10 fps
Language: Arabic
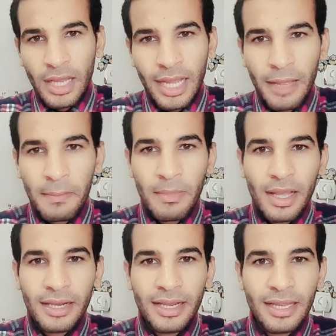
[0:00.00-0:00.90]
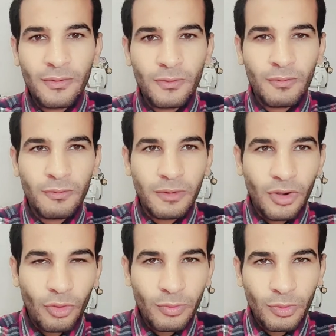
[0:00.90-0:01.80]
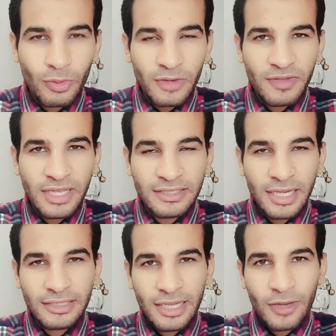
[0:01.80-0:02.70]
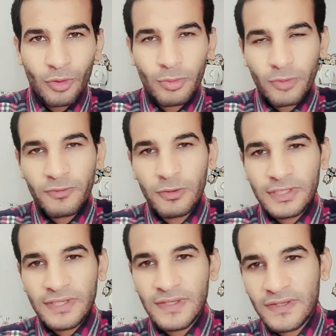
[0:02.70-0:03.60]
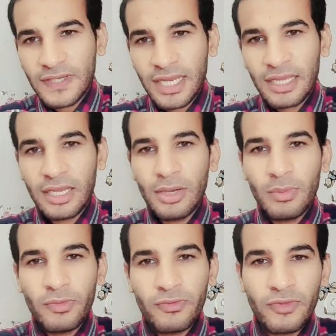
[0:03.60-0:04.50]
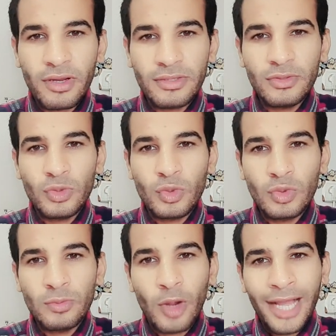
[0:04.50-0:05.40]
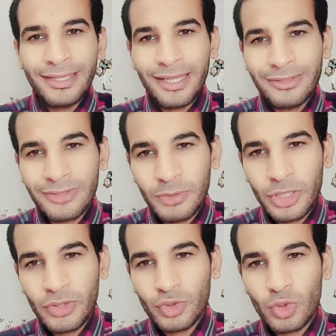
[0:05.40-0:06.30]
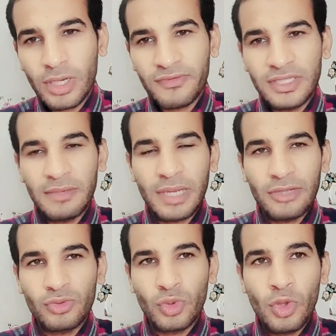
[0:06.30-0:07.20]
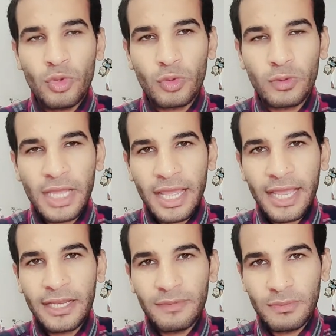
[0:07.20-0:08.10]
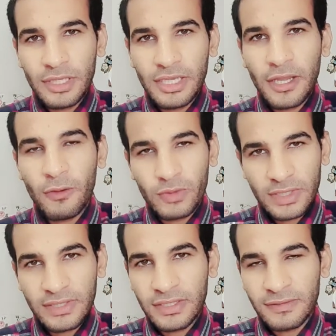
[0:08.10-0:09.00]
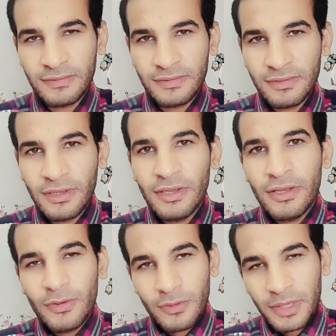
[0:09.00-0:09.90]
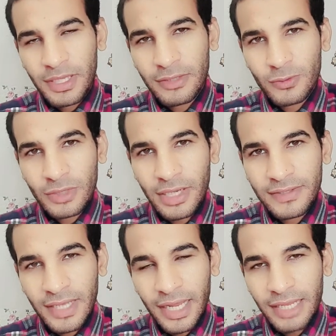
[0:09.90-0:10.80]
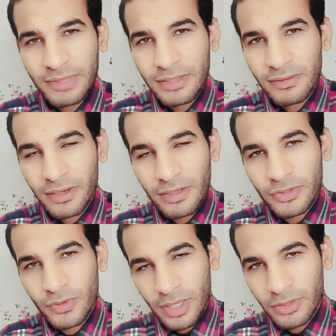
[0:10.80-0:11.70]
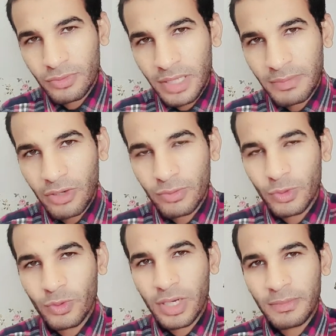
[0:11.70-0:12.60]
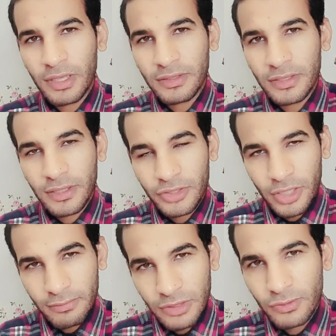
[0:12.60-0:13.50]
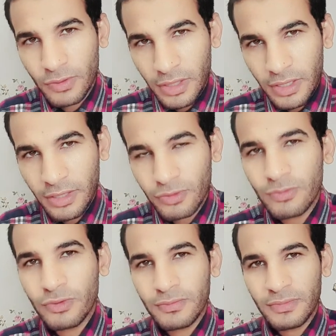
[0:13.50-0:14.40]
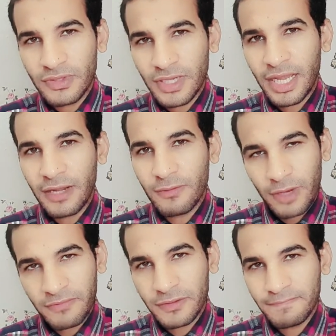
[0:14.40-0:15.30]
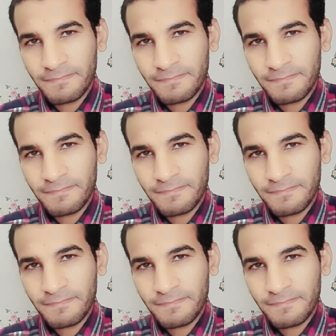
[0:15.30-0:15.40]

أما لو عمره الفئة الثالثة لو عمره فوق 60 سنة مفترض يكون معدل الطبيعي للسكر في الدم عنده يكون أقل من 160 وبكده تكون خلصت الحلقة بتاعتنا النهاردة شكرا ليكم كان معاكم الدكتور أحمد عطية الدهشان من تركيا دمتم بصحة وعافية